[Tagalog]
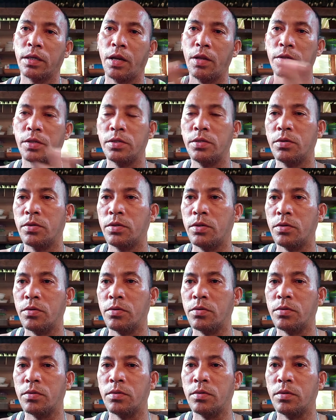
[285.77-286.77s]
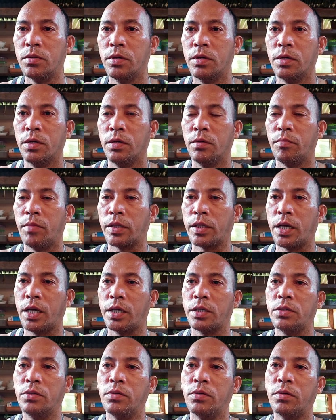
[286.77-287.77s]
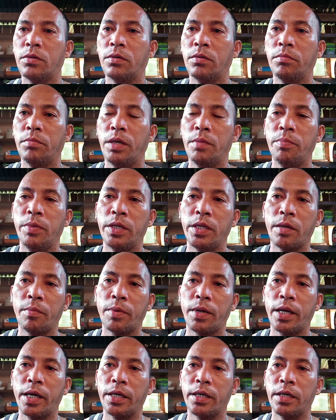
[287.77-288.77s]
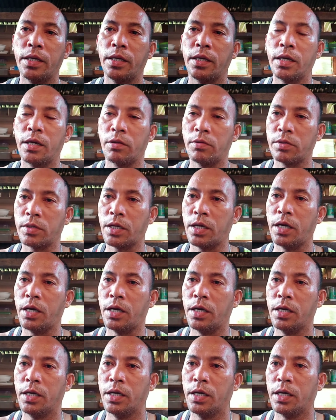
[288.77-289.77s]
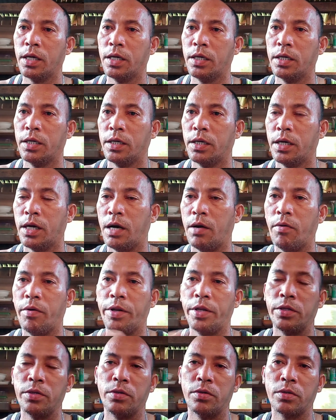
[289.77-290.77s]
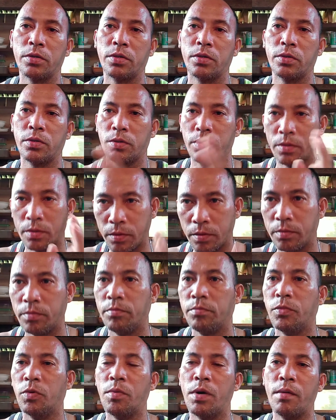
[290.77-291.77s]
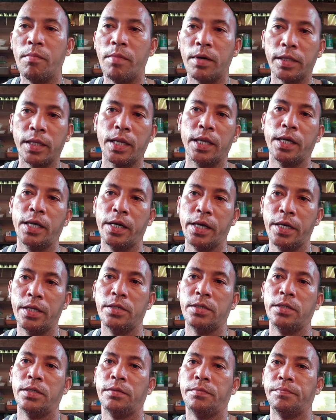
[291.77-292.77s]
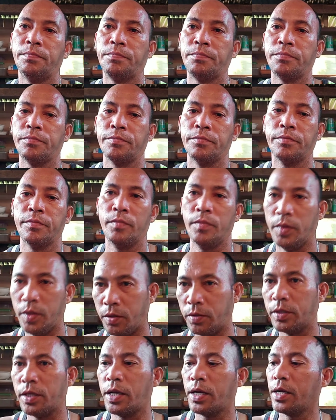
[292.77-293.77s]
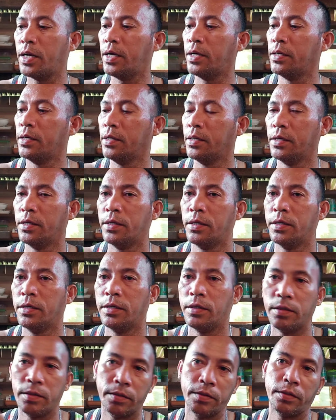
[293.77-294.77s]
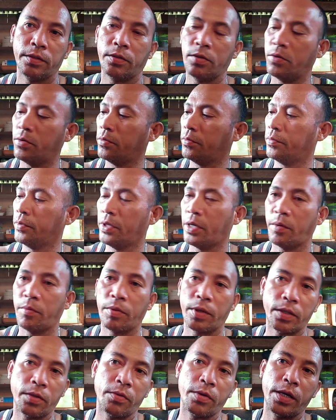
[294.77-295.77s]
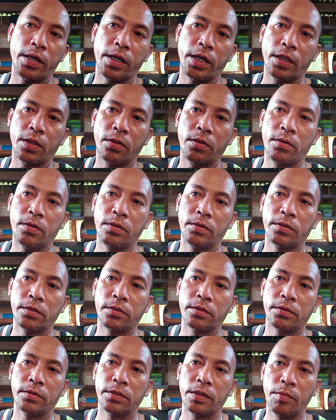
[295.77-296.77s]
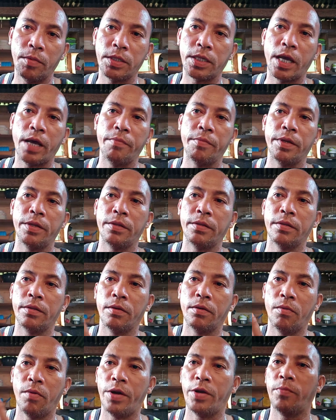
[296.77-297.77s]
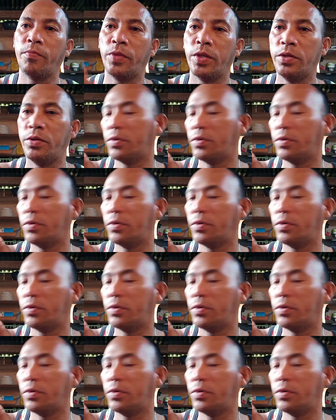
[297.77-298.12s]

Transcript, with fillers: Bless Diyos, yung mataas yung BP niya palagi. Pero sa awa ng Diyos, bumaba talaga guys. Yun talaga. Ito, nagpatunay na ito. Labi sa amin. One of the